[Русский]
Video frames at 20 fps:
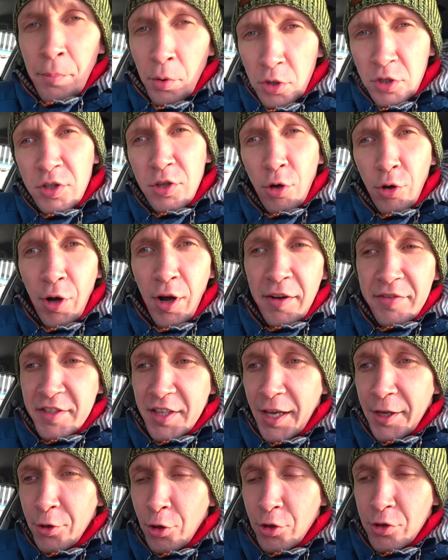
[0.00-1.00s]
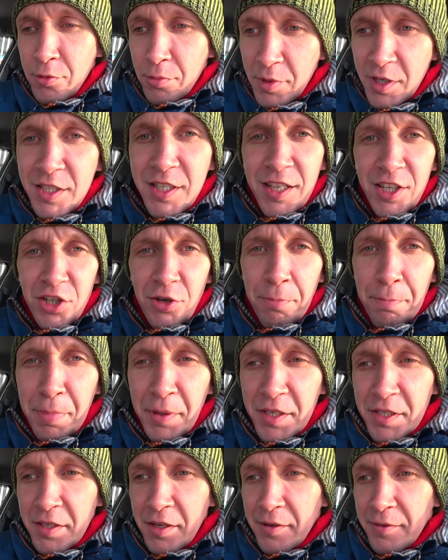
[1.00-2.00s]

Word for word: После того, как встает, мы слышим писк.